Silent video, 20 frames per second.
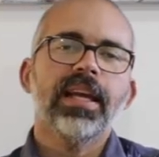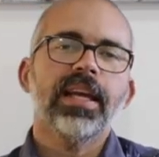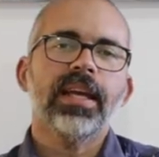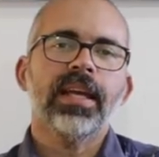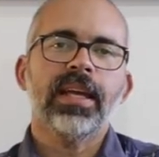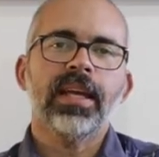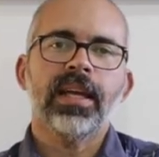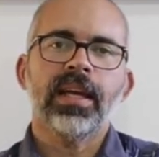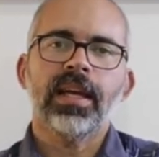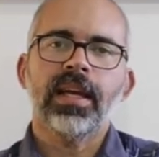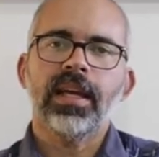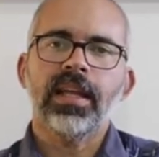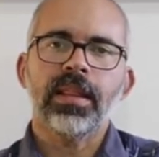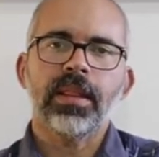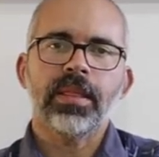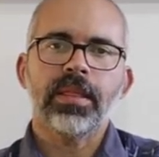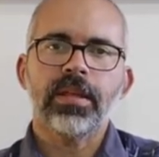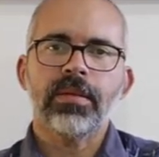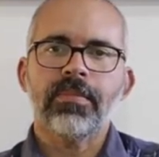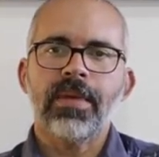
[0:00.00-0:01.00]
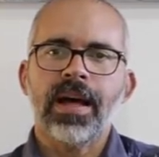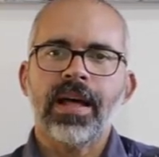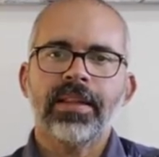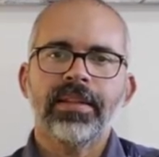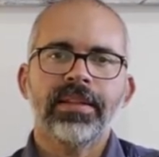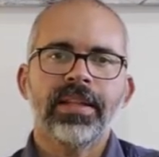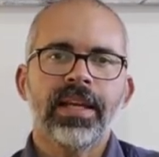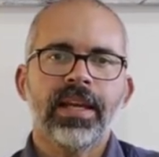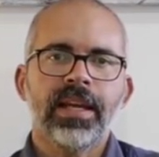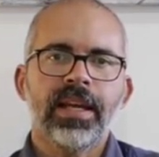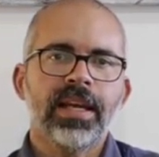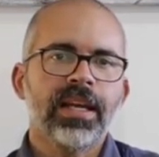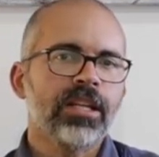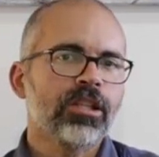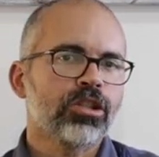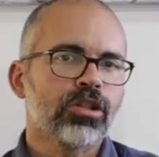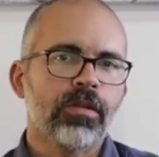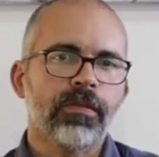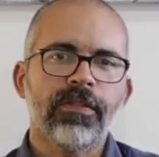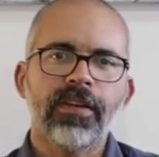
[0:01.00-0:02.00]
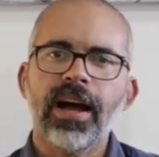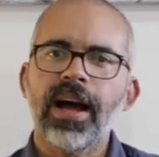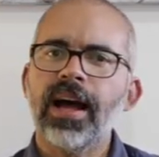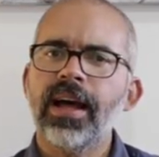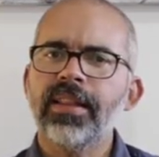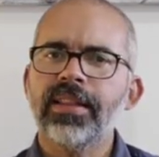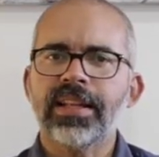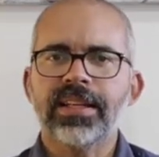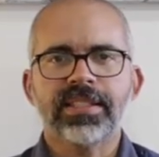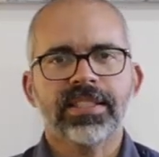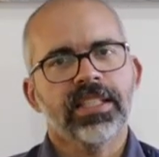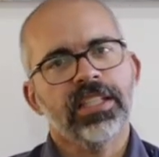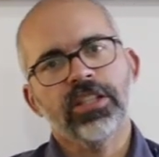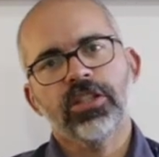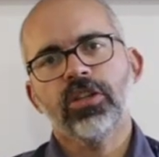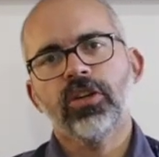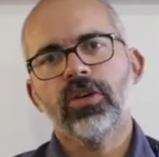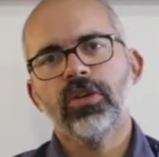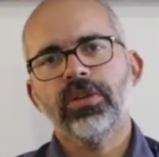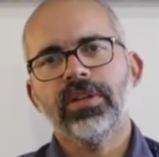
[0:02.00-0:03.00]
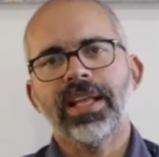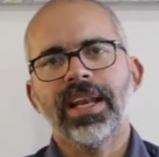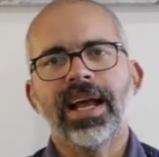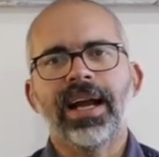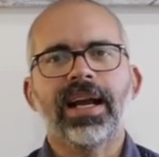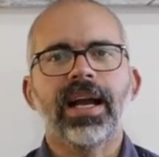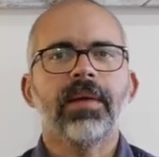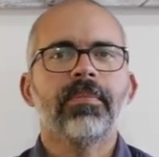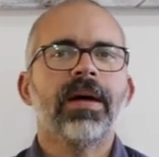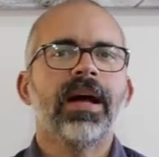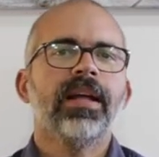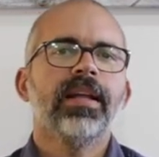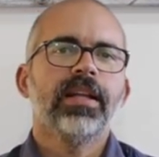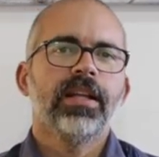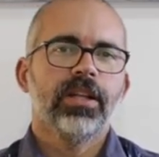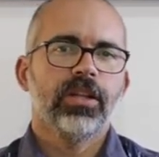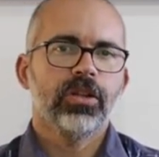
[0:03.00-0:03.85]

eh, encima del sofá, del sillón, de la cama,